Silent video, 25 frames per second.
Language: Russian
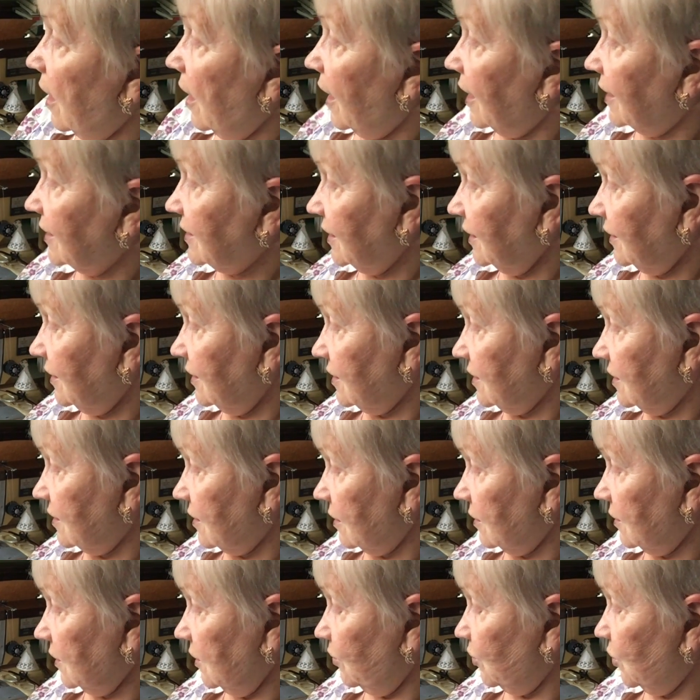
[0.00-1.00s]
а с этой
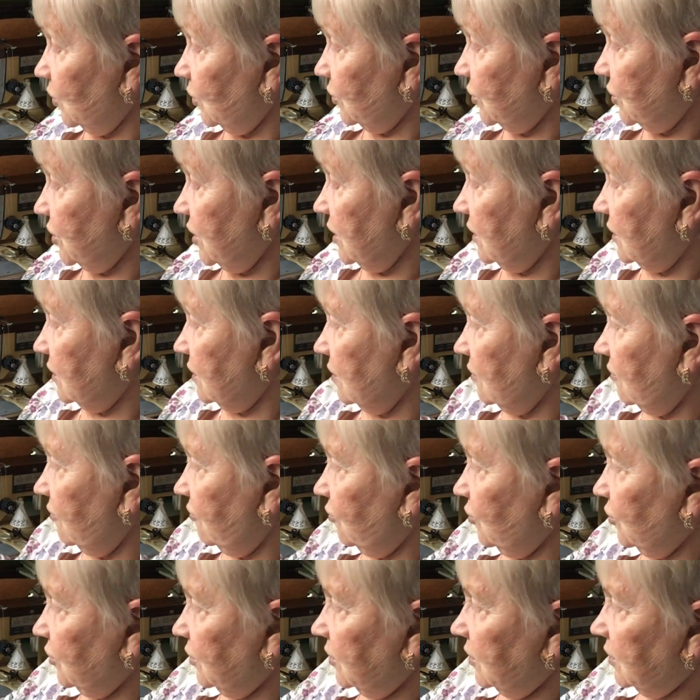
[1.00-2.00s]
стороны получается
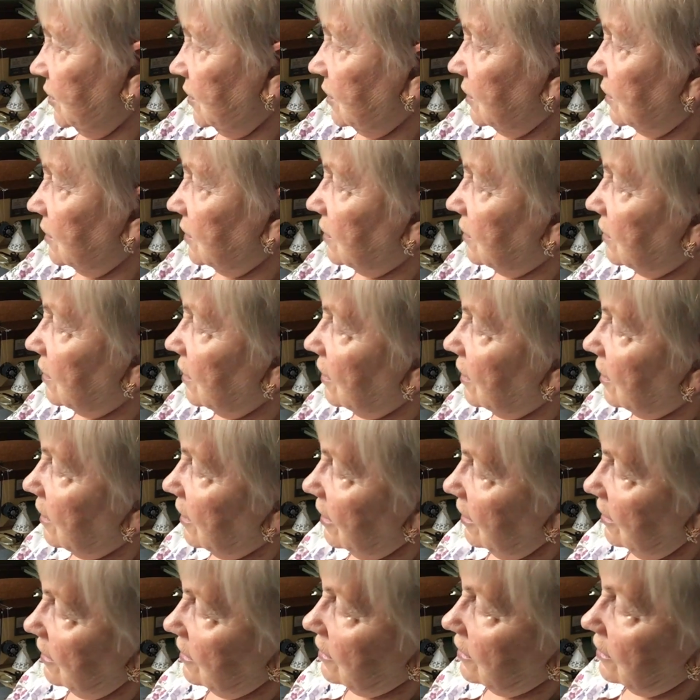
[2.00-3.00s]
вот
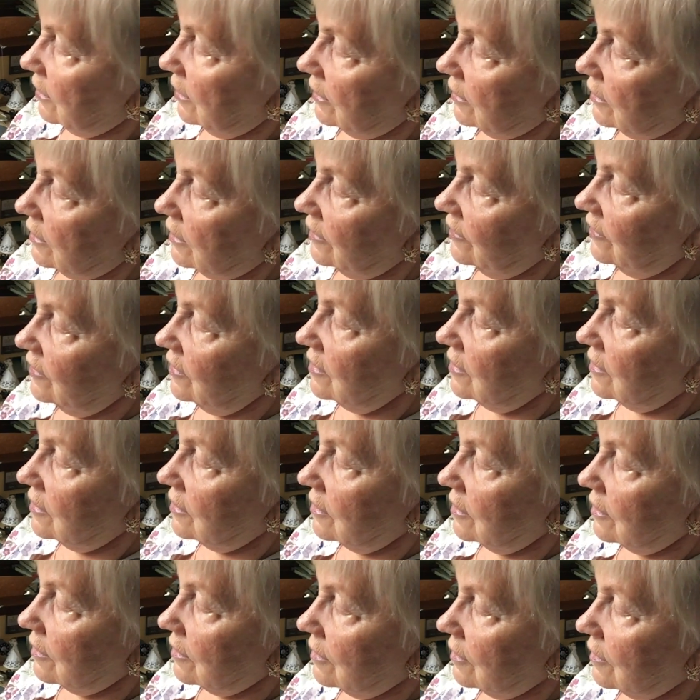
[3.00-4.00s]
такая складка,
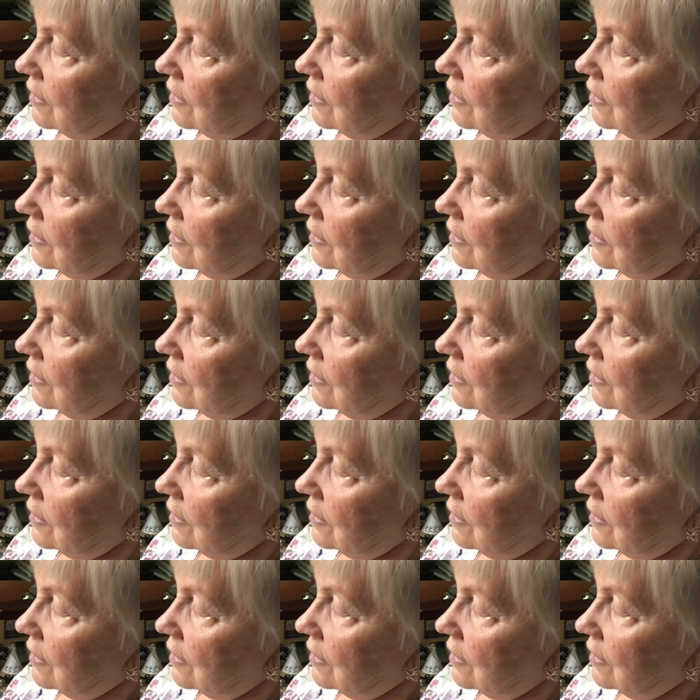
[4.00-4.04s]
видите?